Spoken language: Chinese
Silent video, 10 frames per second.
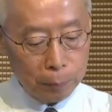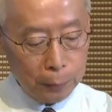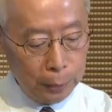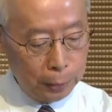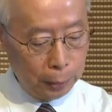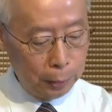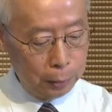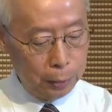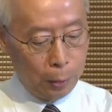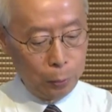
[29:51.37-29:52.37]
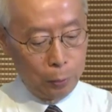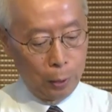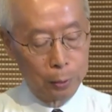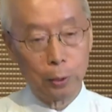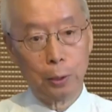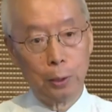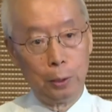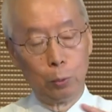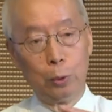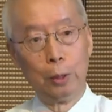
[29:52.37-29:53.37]
这个教育啊，记记
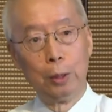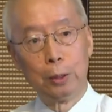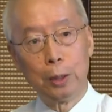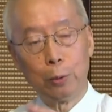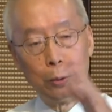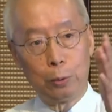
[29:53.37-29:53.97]
住，教育